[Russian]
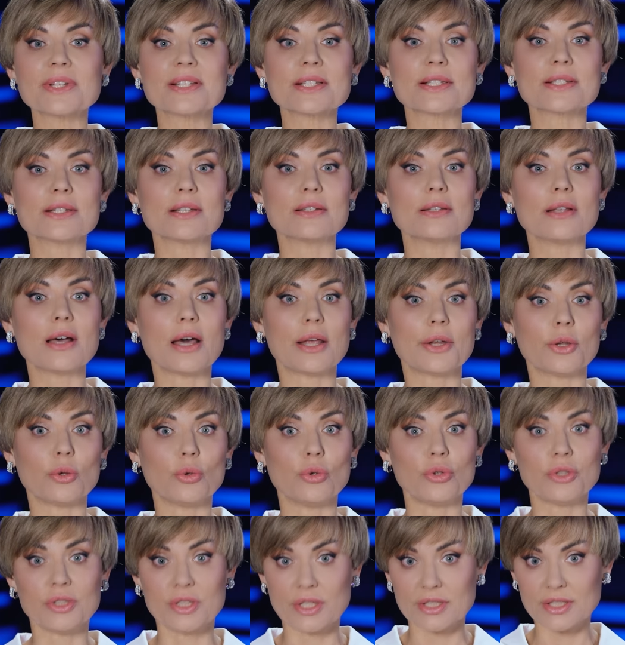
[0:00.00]

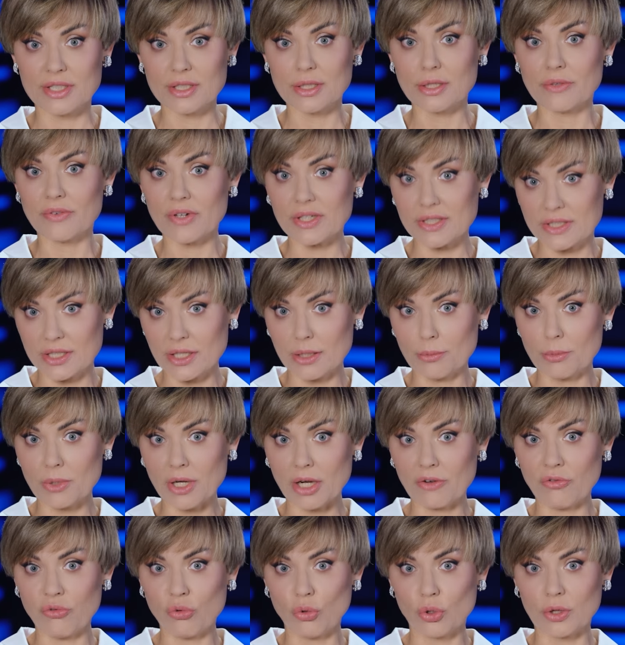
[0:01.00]
сценарию единого
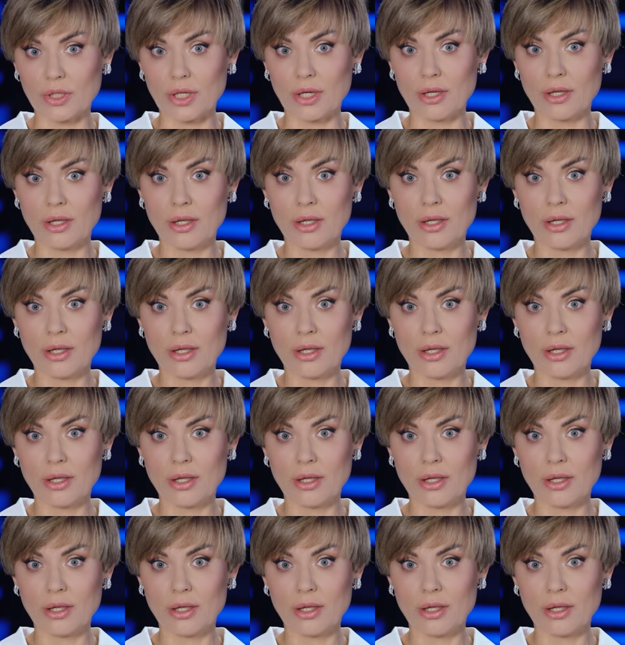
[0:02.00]
телемарафона.